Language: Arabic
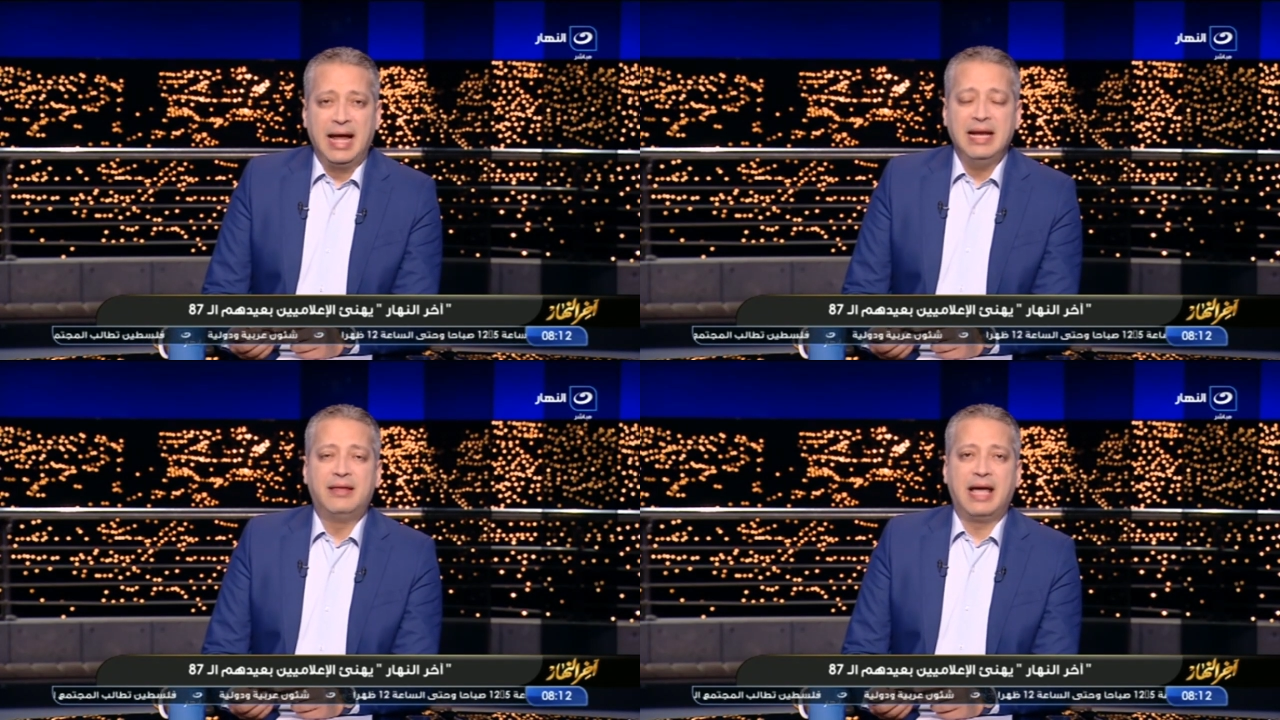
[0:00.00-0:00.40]

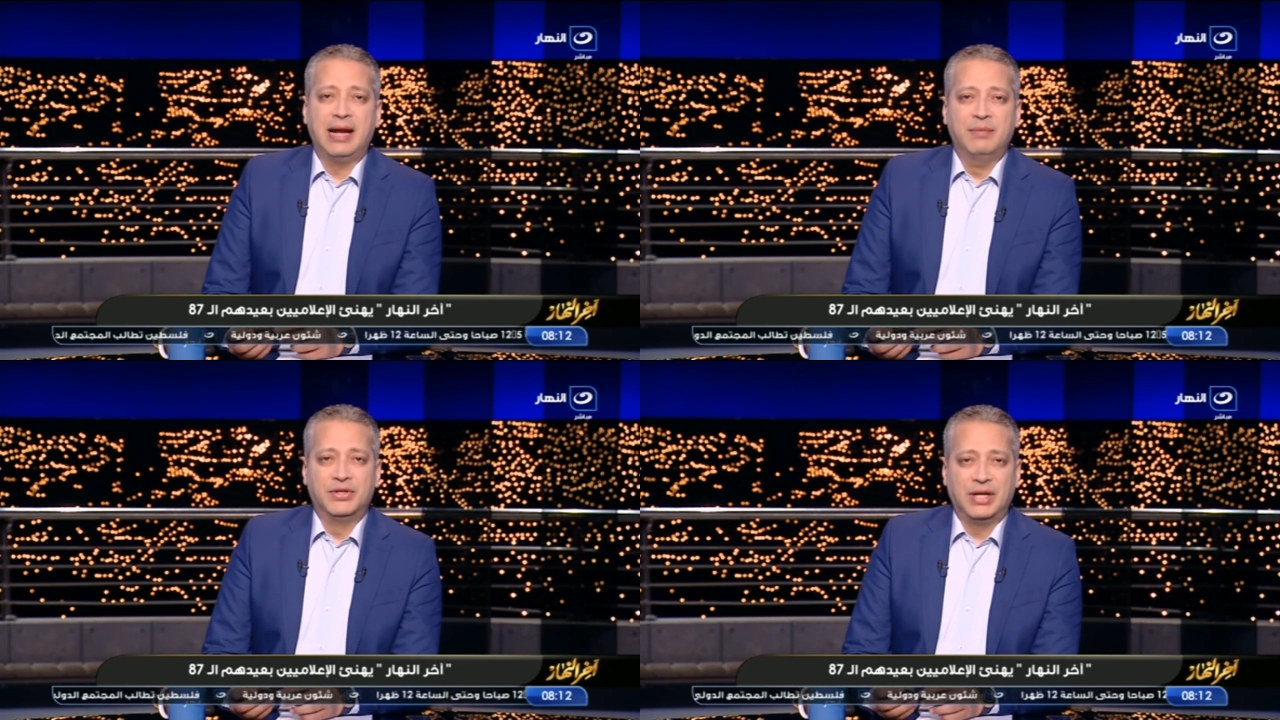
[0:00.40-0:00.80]
الاذاعه
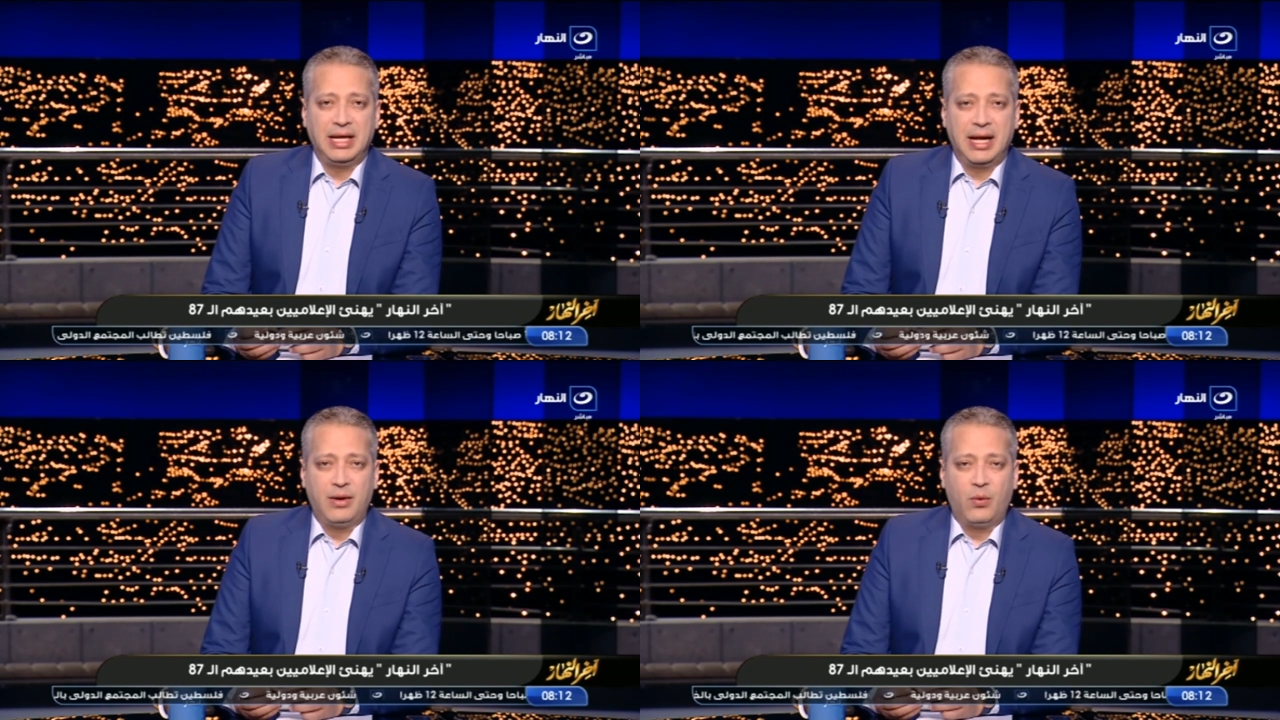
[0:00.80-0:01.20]

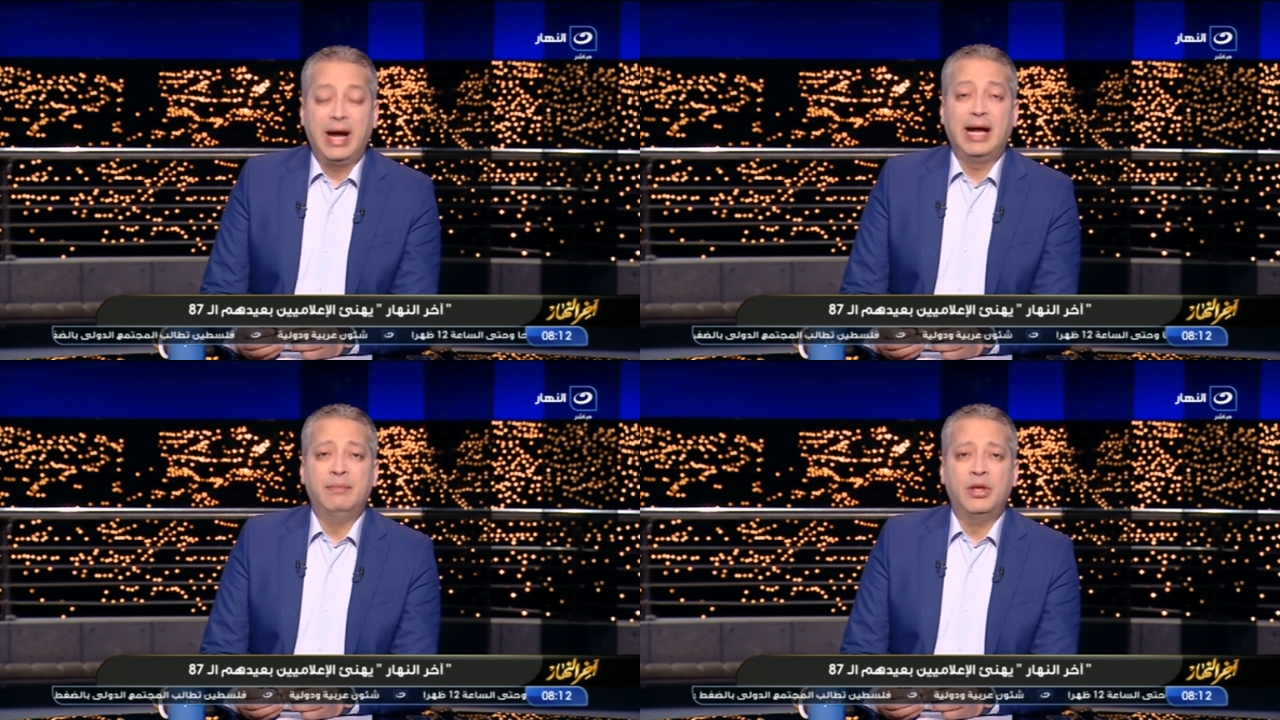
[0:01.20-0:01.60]
المصريه
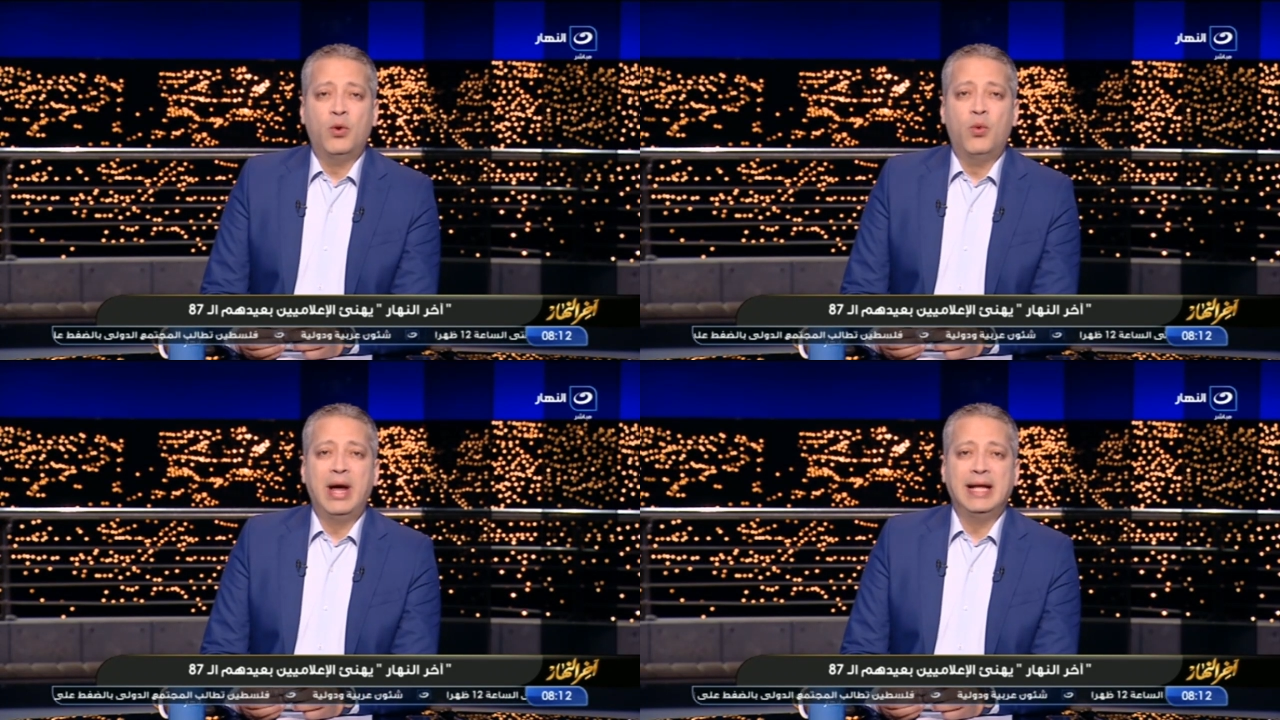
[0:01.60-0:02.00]
واحد من
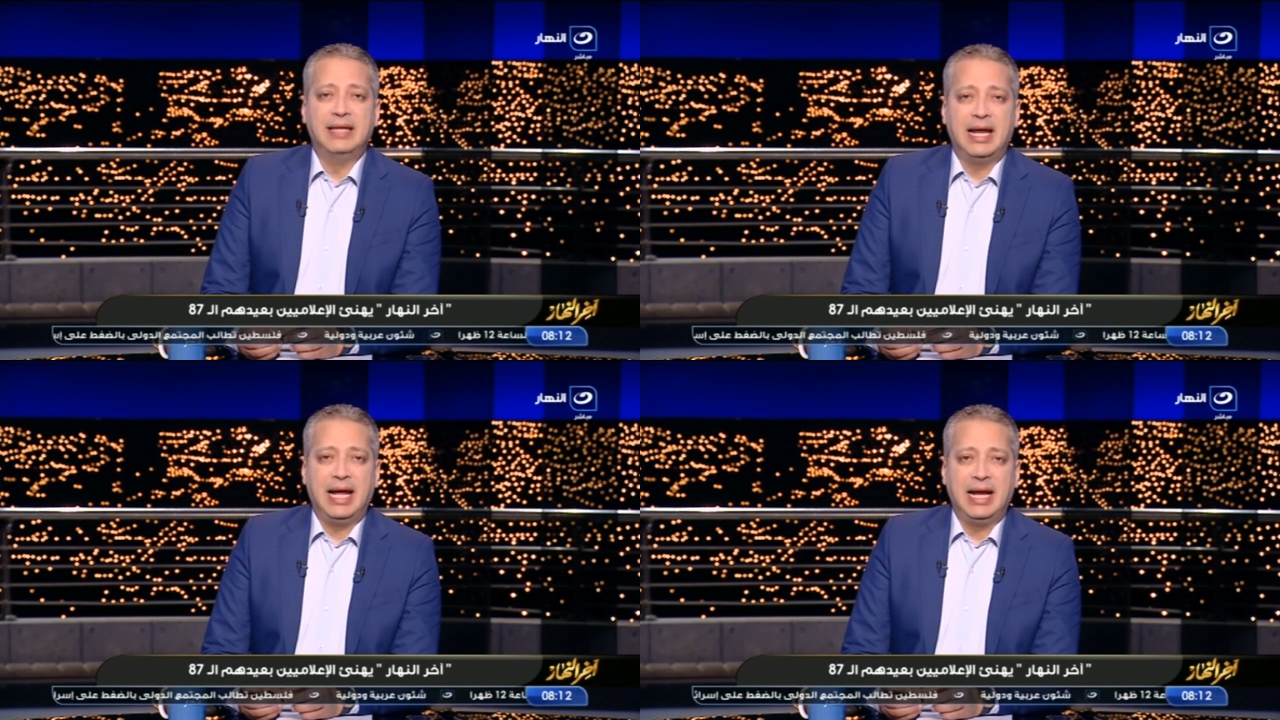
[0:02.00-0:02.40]

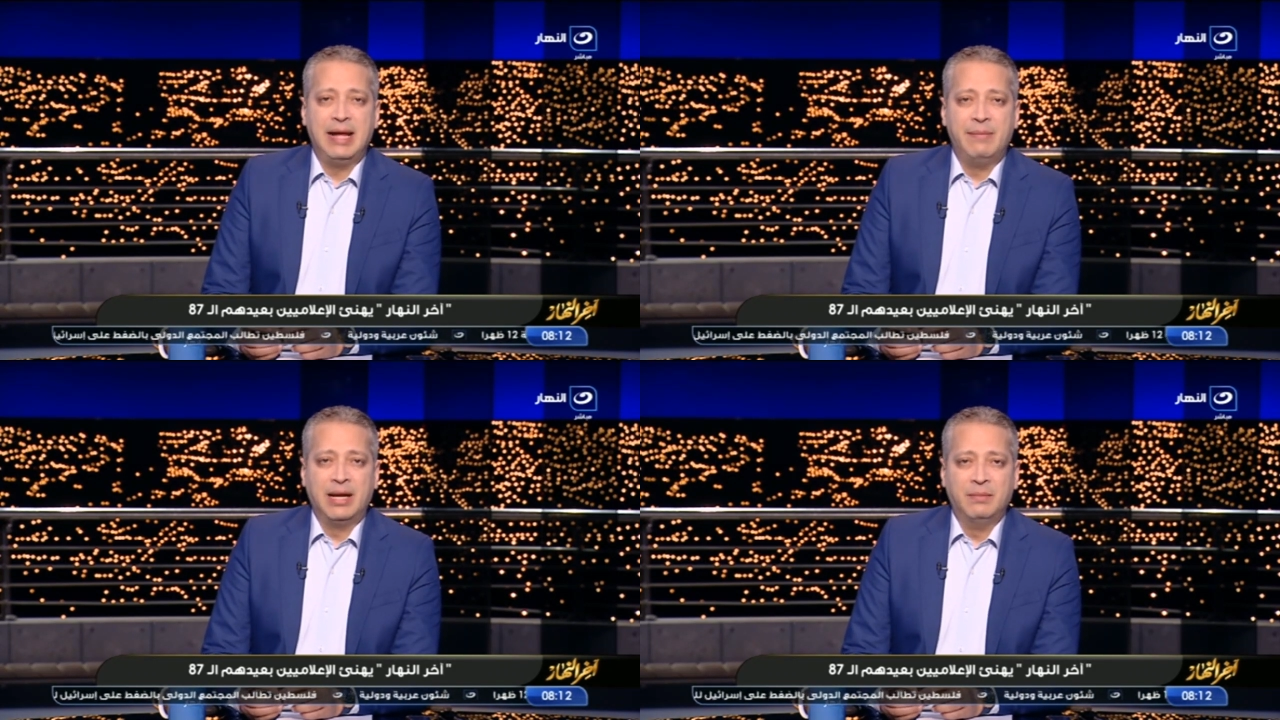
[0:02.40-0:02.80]
رواد
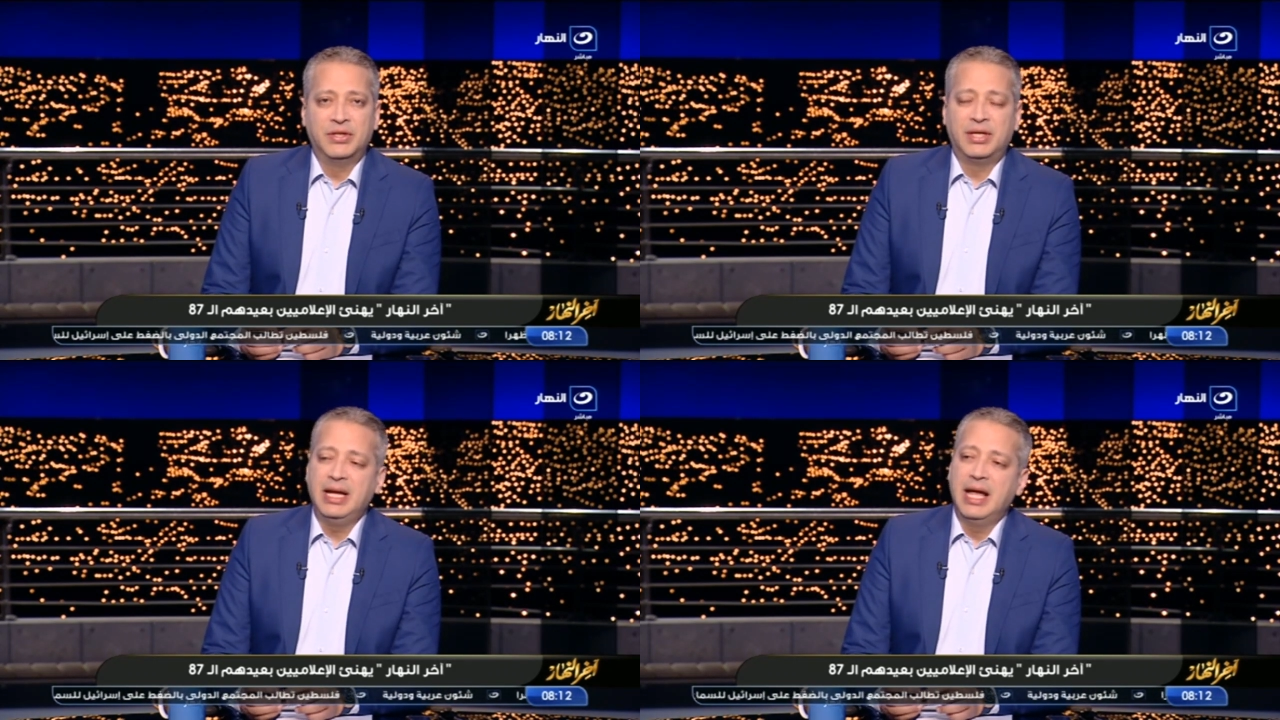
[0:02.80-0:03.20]
الاعلام
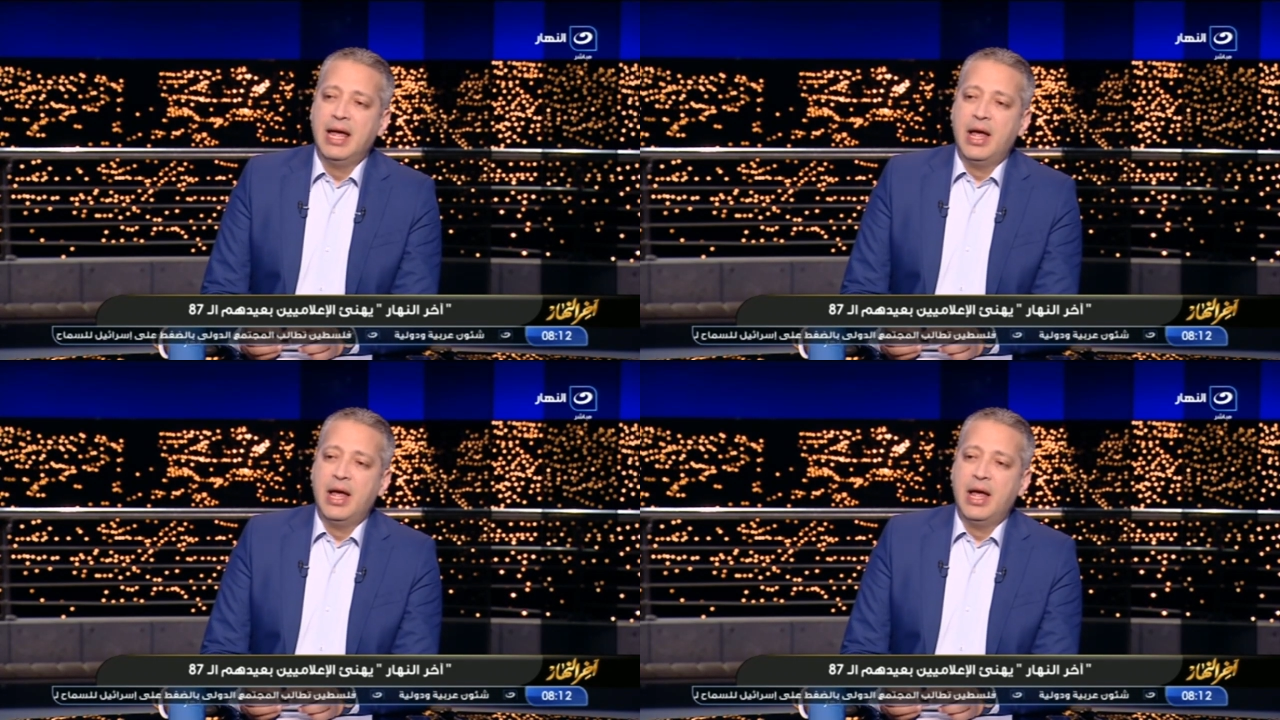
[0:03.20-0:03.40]
المصري